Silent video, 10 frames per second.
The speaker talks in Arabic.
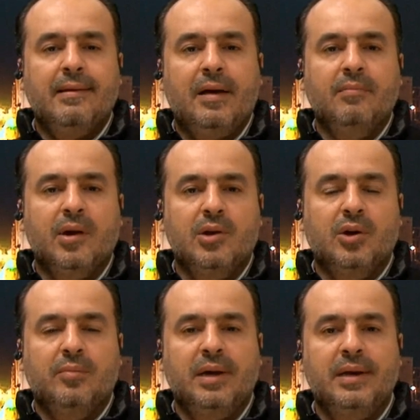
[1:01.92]
لكن
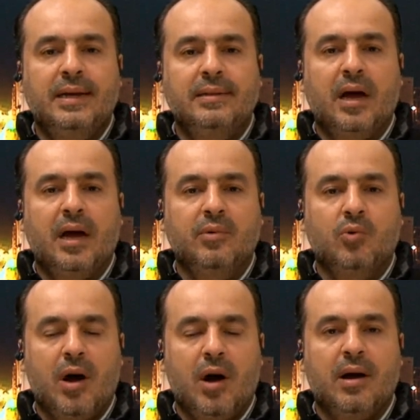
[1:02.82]
الأمر اليوم احنا
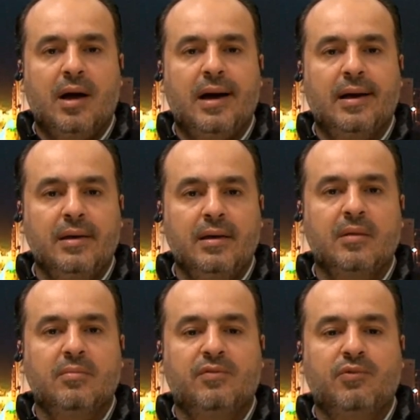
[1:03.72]
عندنا أمر واقع
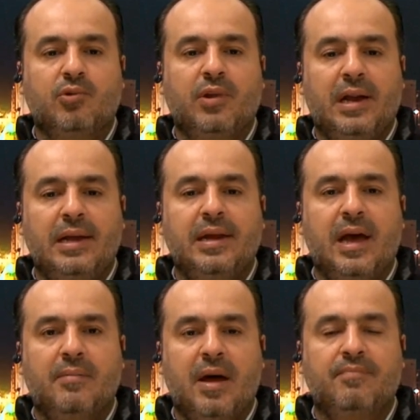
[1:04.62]
حقيقي مفروض
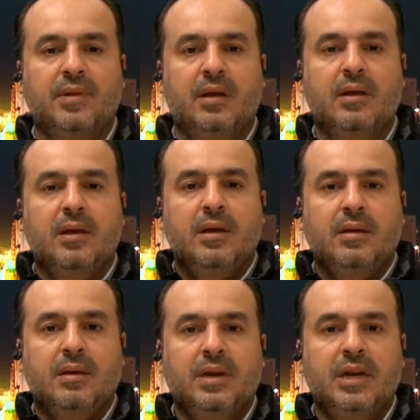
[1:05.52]
علينا أمامنا
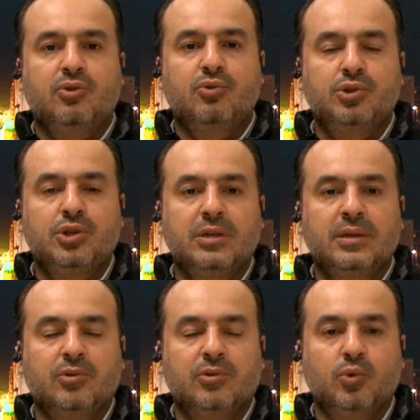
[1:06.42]
ما
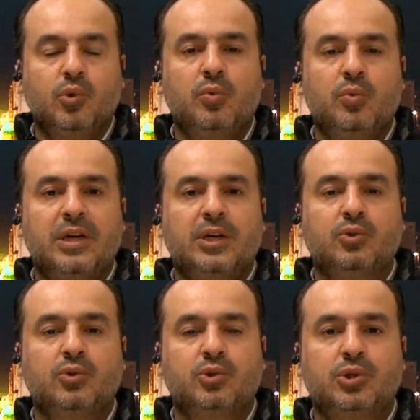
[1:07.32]
نقدروش نغطوه
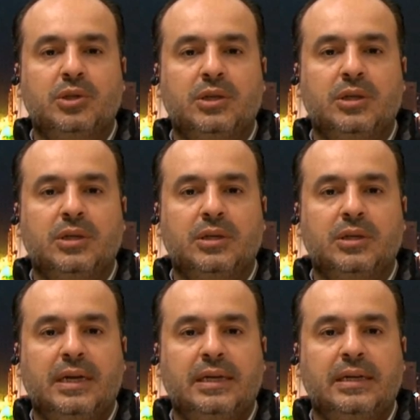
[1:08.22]
ما نقدروش
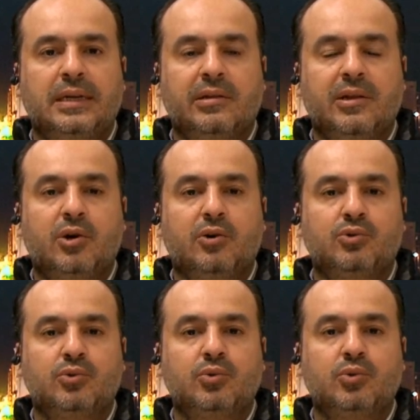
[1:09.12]
يعني
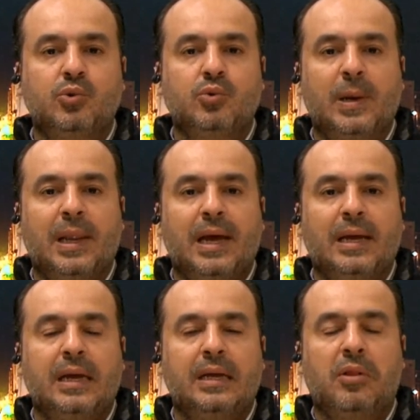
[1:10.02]
نخرج ونقول
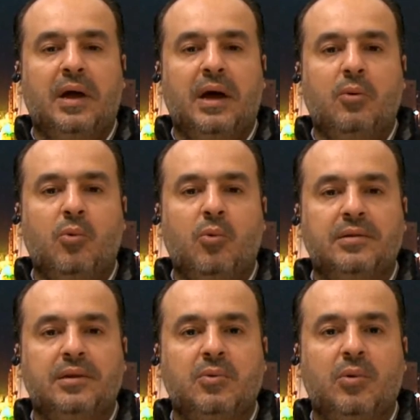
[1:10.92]
والله ان
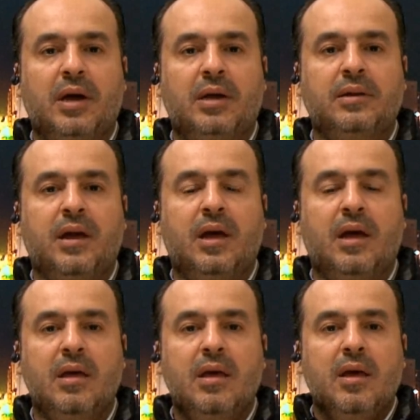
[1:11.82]
الوضع وردي
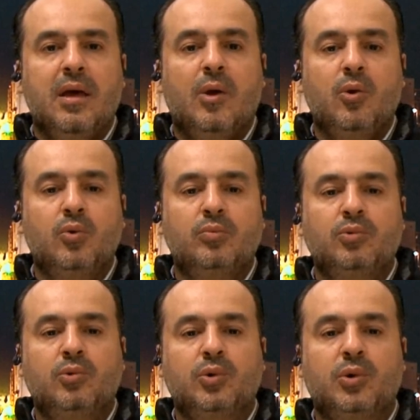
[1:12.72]
وان
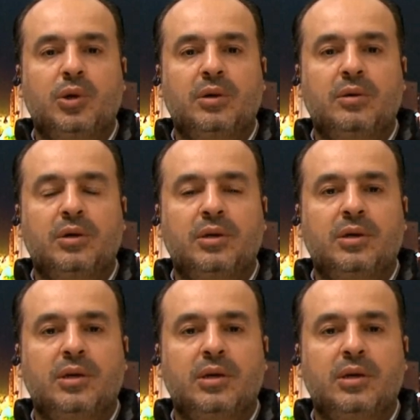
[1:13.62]
الامور